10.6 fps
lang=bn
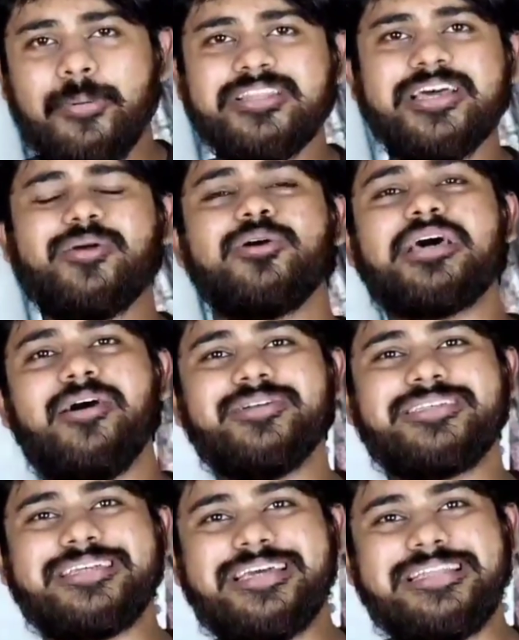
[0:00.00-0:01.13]
আমাদের কথা
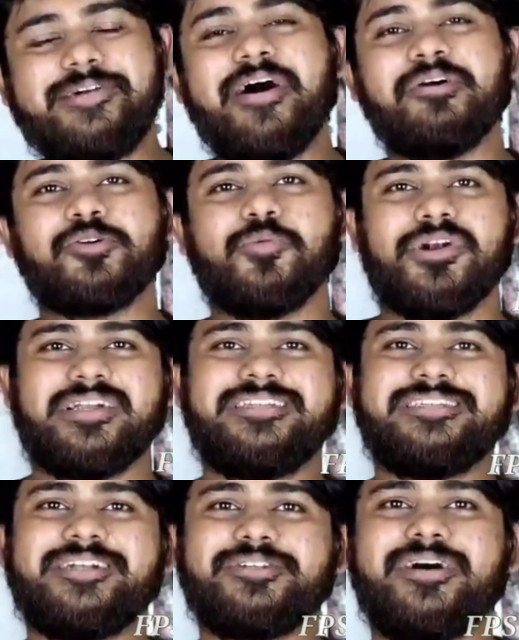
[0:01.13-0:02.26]
হচ্ছে দেবাংশু
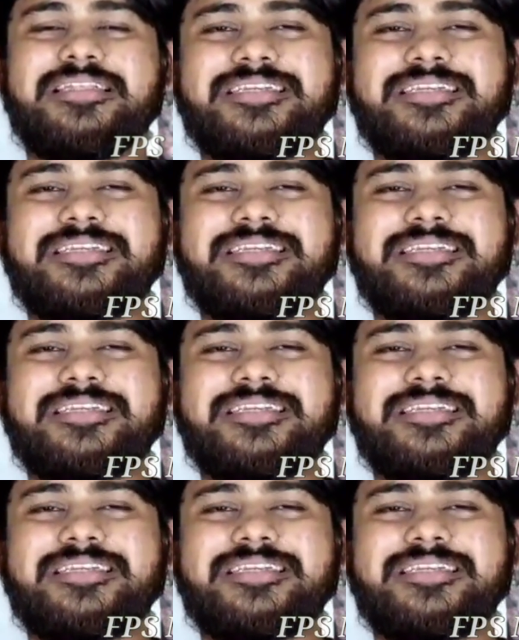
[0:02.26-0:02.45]
ভট্টাচার্য